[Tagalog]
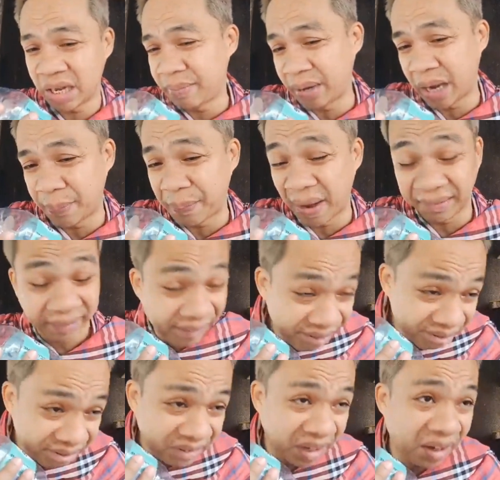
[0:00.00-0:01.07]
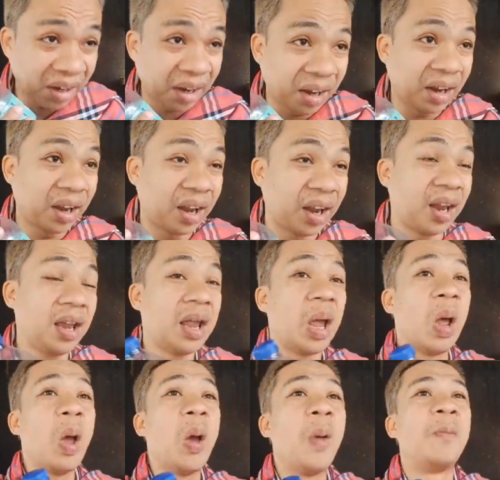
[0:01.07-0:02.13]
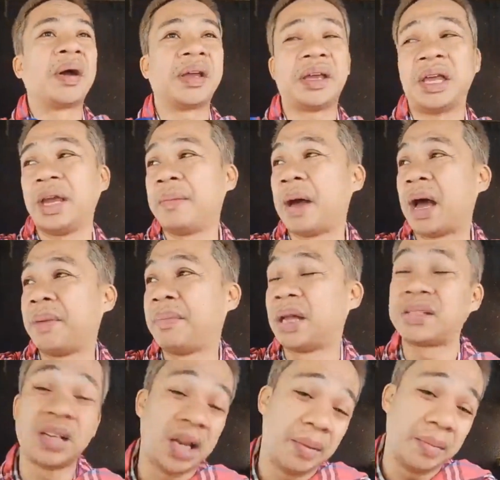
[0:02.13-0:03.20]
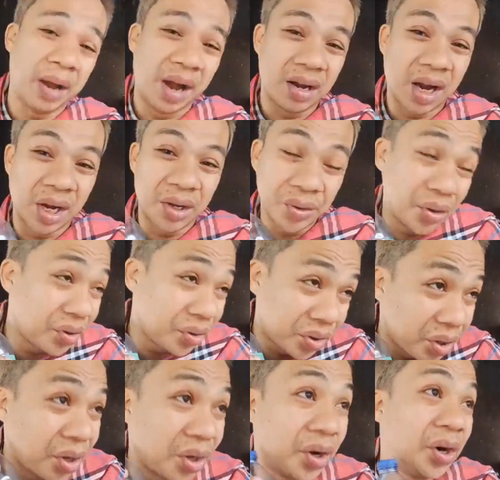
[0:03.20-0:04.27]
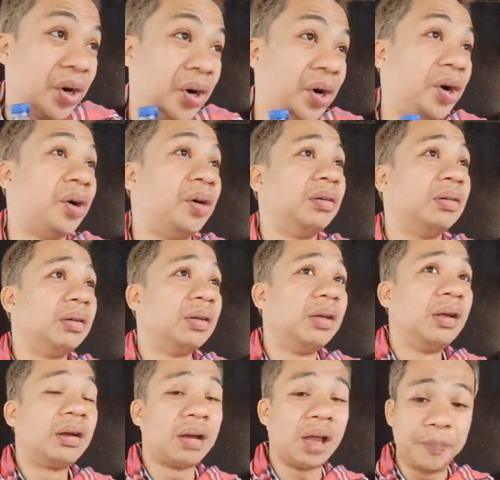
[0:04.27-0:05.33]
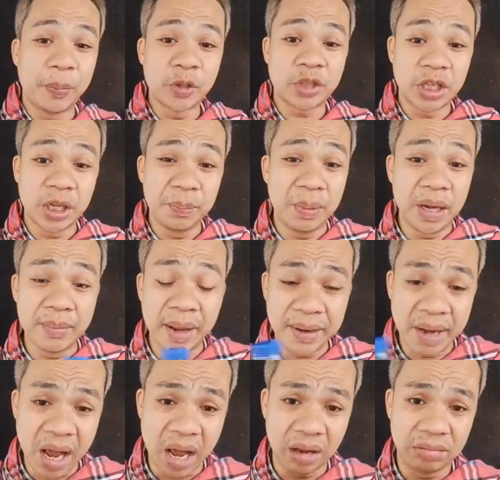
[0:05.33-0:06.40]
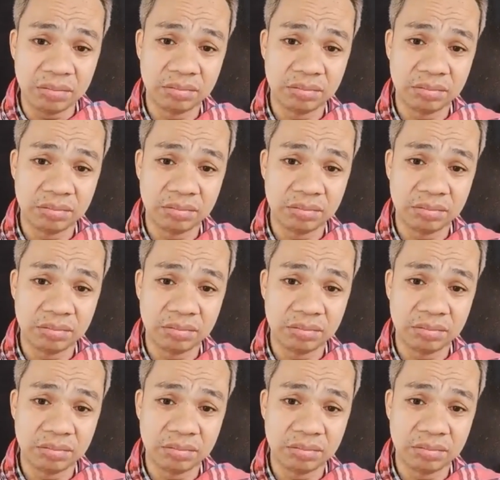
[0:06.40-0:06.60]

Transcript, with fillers: sa ilang mga parente, makighimamat sa ilang mga kadugo. Kay posible man na.